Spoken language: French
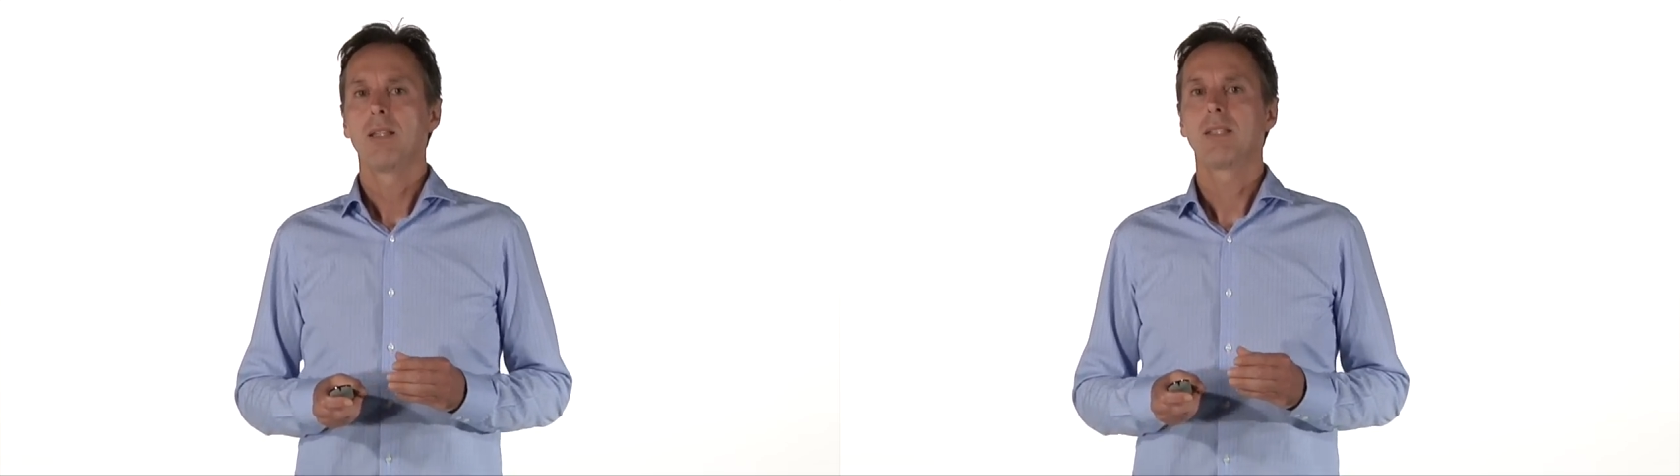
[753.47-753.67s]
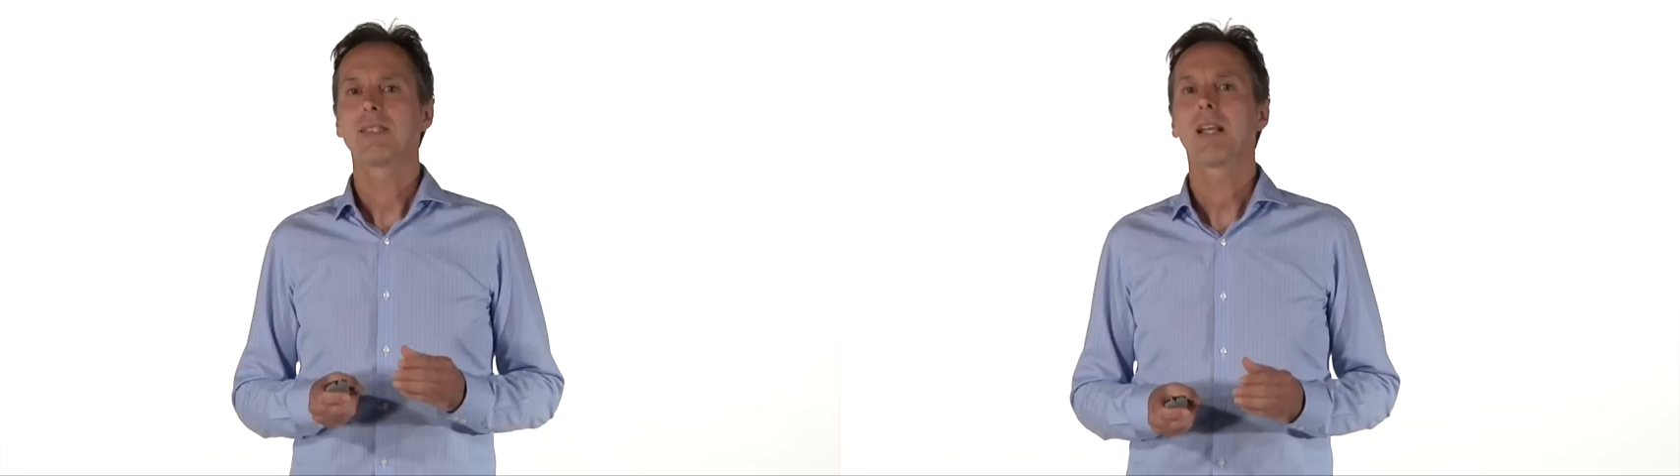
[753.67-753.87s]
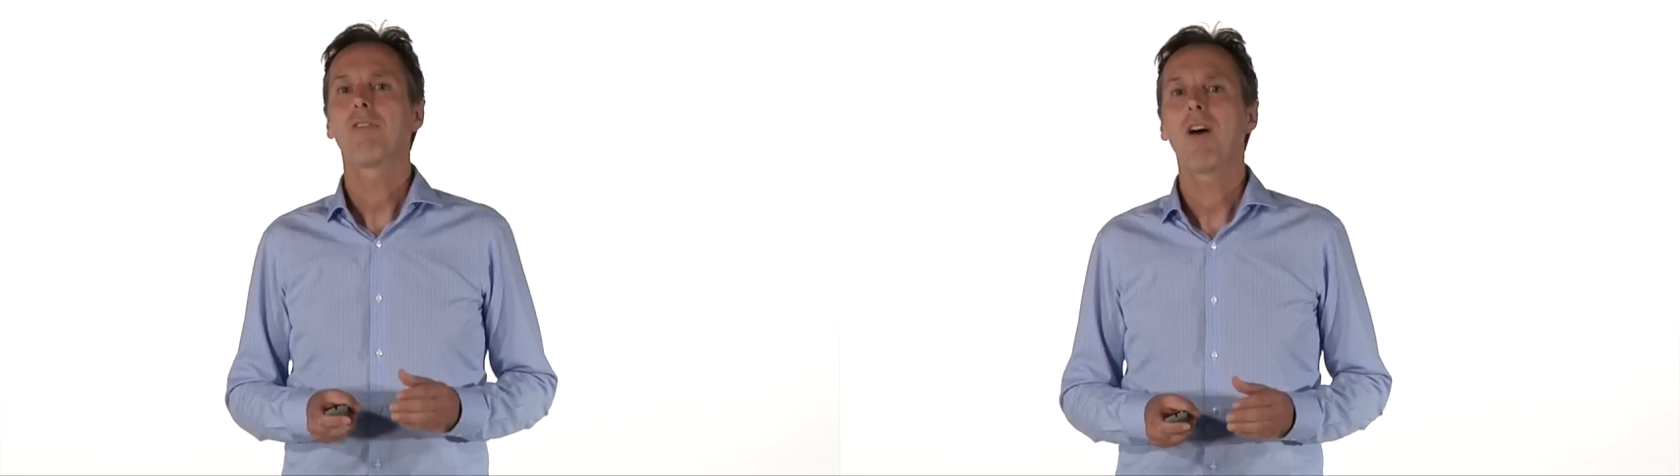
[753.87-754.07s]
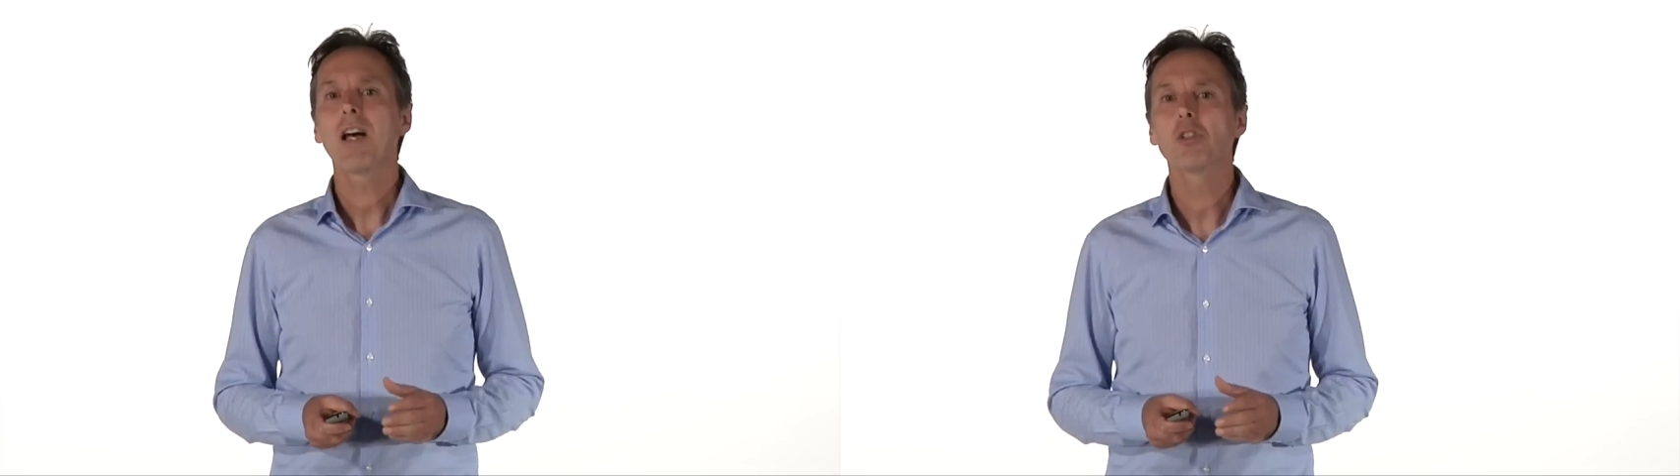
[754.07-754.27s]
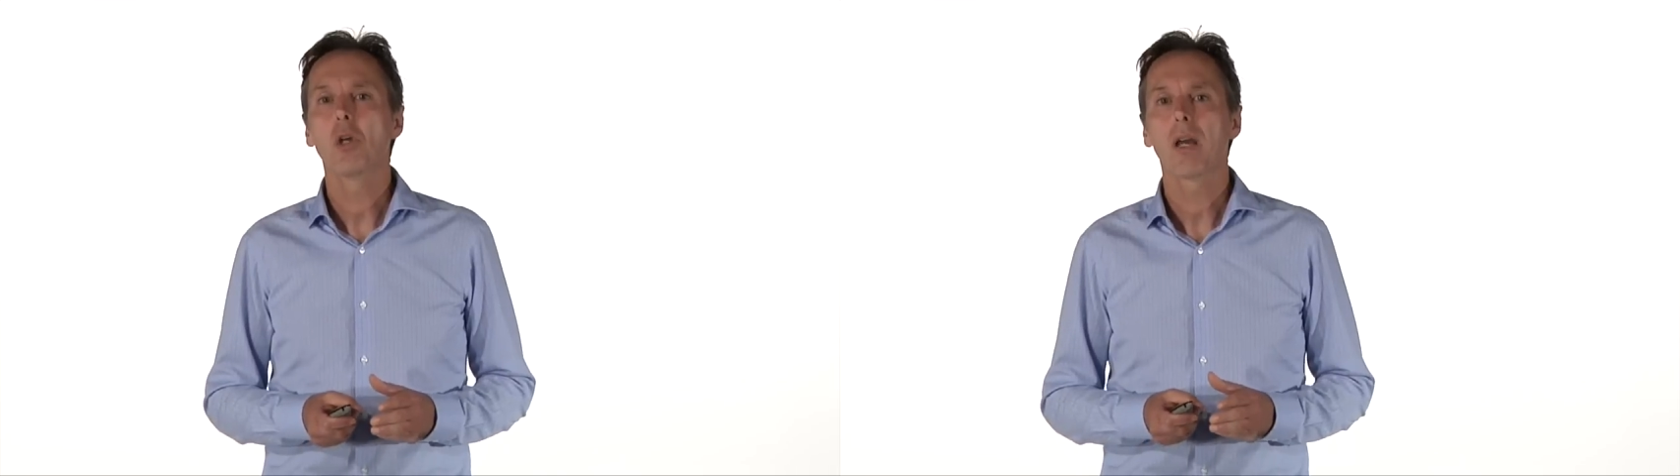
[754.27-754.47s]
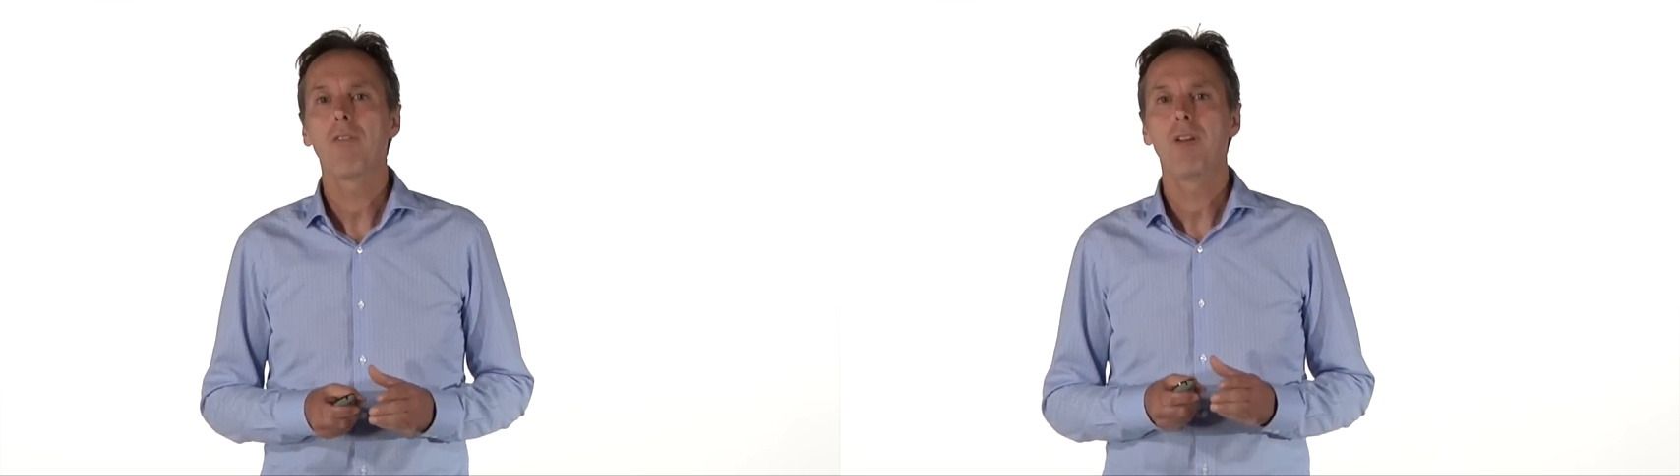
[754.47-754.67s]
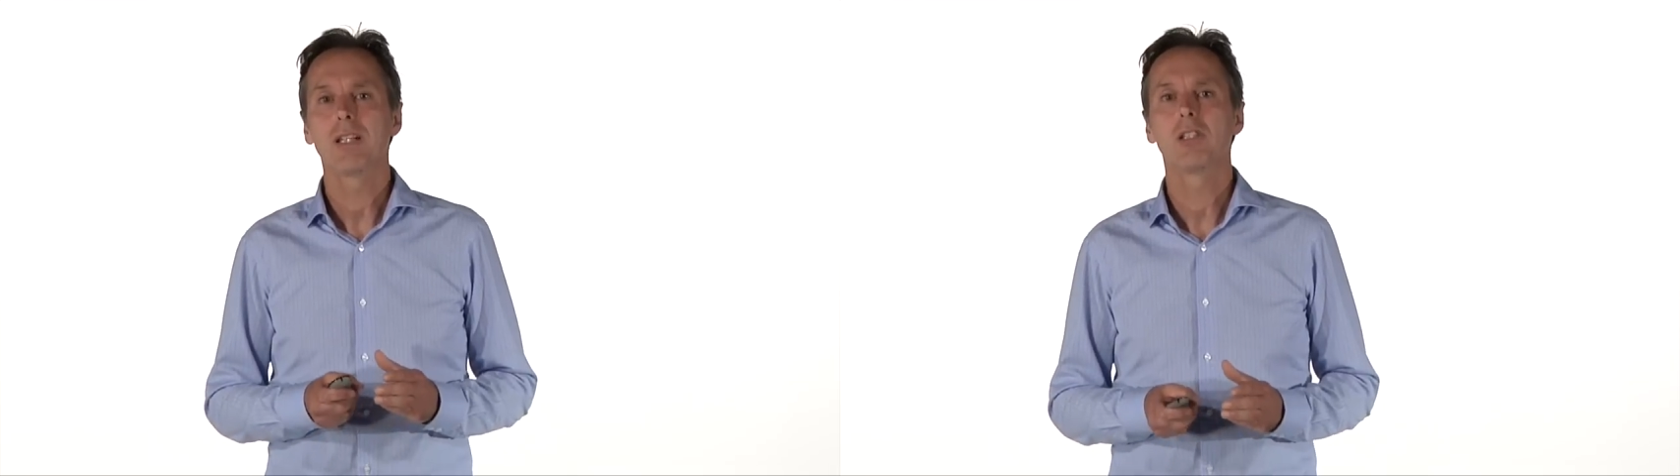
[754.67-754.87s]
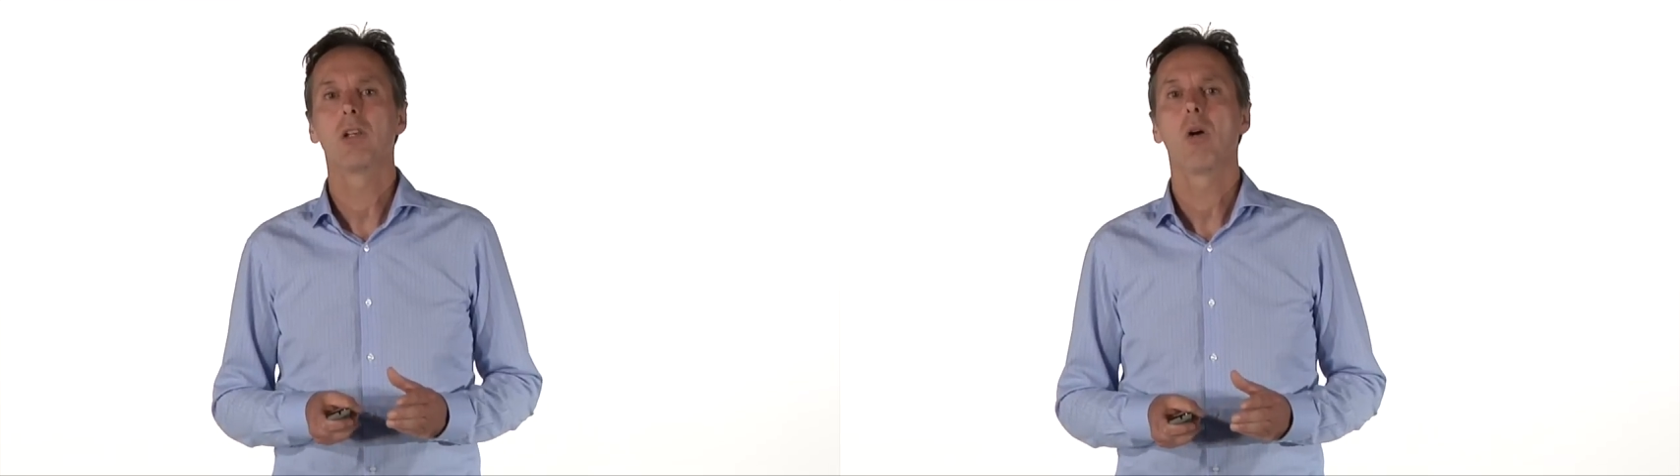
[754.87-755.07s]
C'est cette phase de
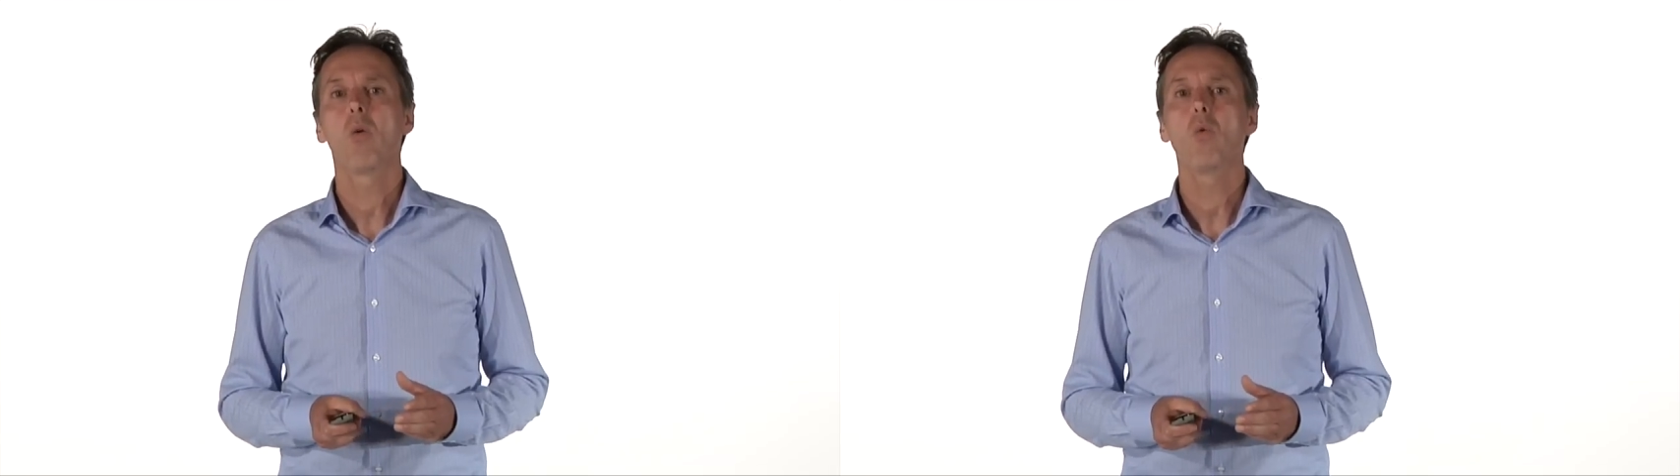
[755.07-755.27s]
réflexion